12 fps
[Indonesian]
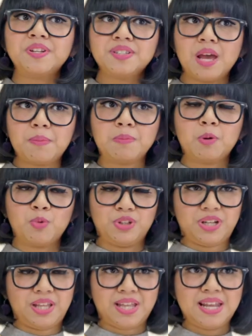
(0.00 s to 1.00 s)
persiapan
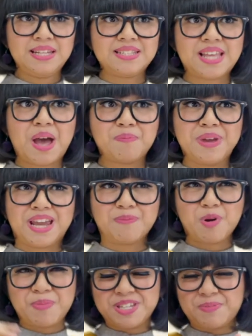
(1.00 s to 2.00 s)
pemotretan sampai ke
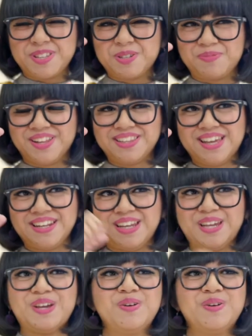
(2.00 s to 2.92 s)
momen jepret-jepretnya nih.